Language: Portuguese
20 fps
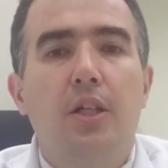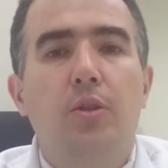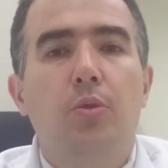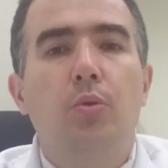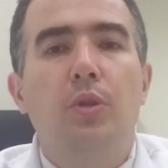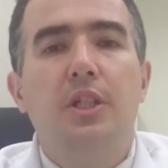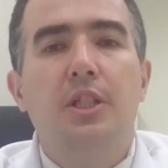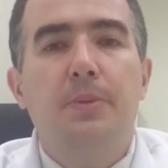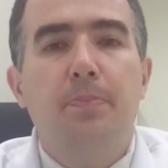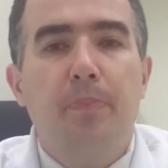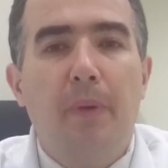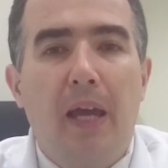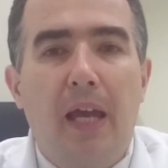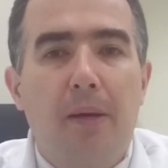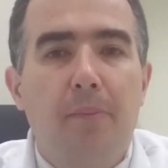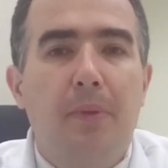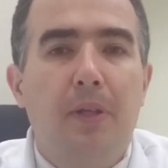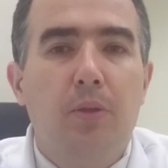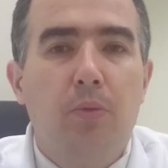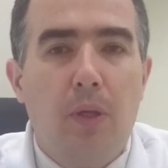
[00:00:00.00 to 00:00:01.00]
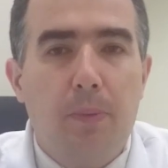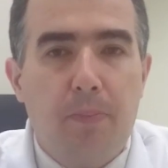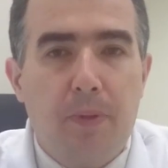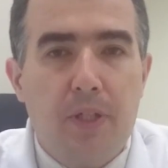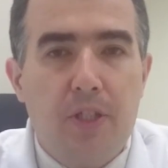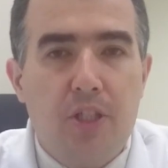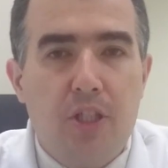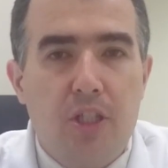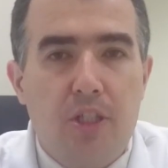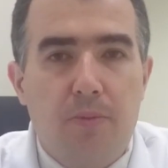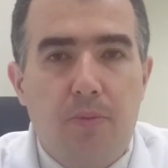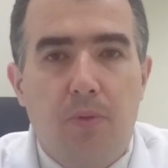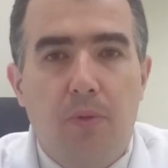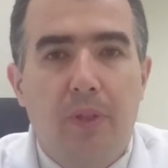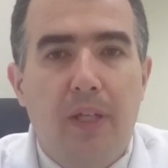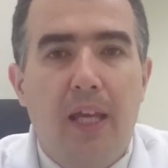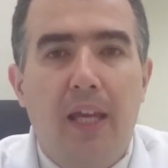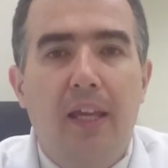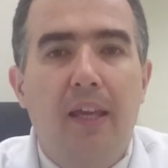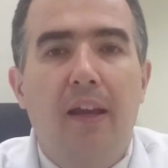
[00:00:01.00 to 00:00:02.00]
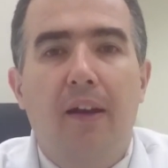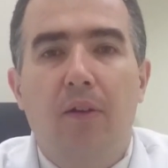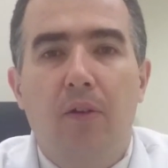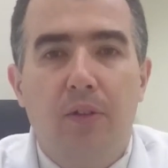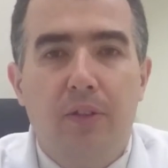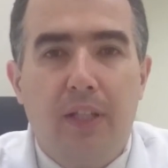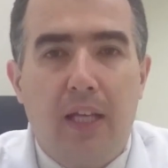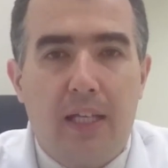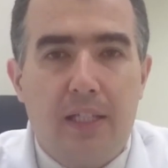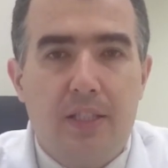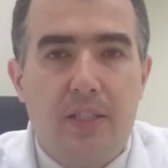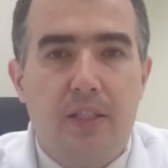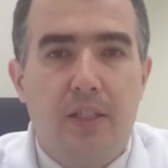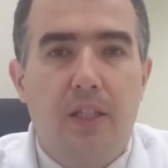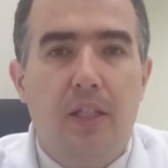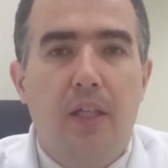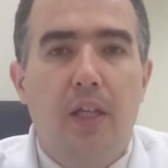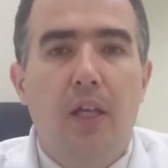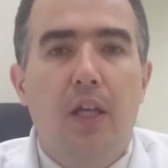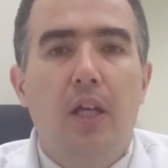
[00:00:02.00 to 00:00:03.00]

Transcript: do esperma do epidídimo. O que, que acontece?